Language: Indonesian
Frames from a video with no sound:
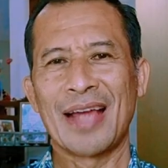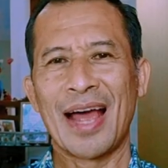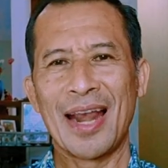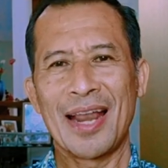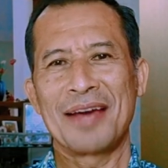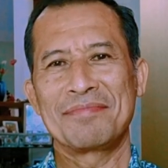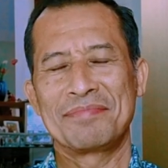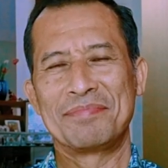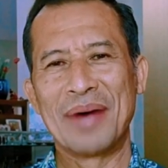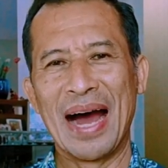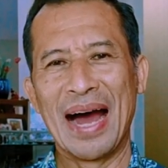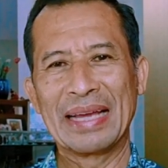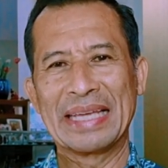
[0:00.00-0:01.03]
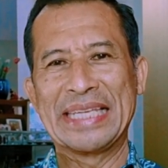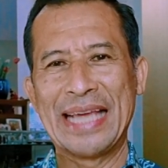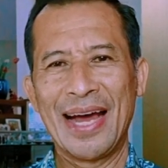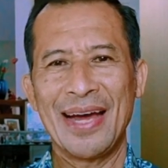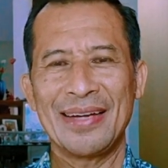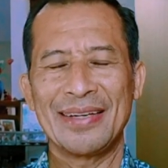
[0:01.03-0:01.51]
Salam
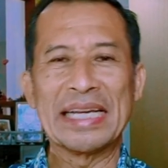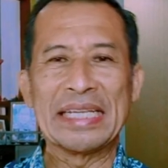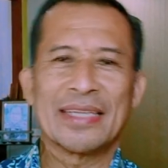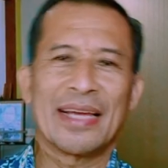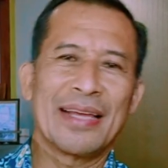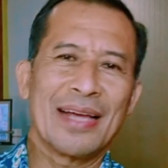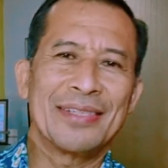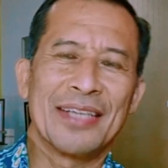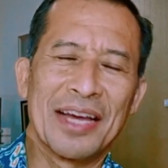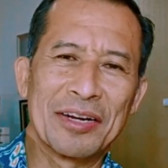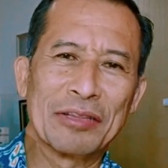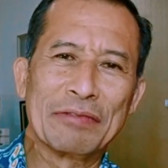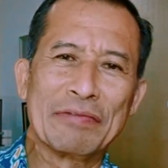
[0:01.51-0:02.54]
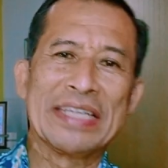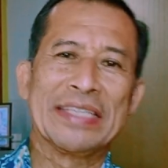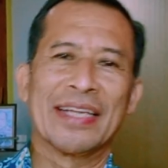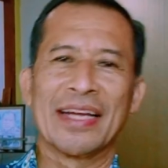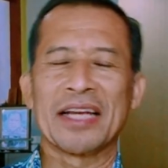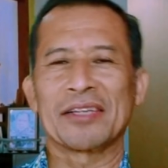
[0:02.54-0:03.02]
bahagia dari saya Jarod
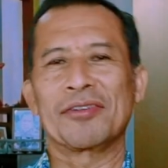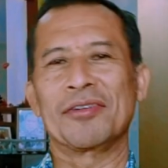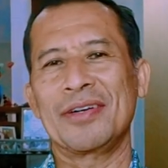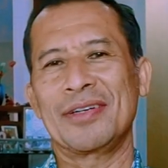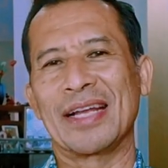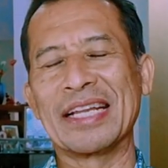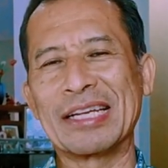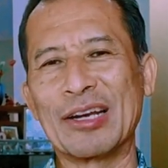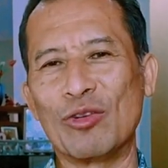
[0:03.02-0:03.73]
Wijanarko dari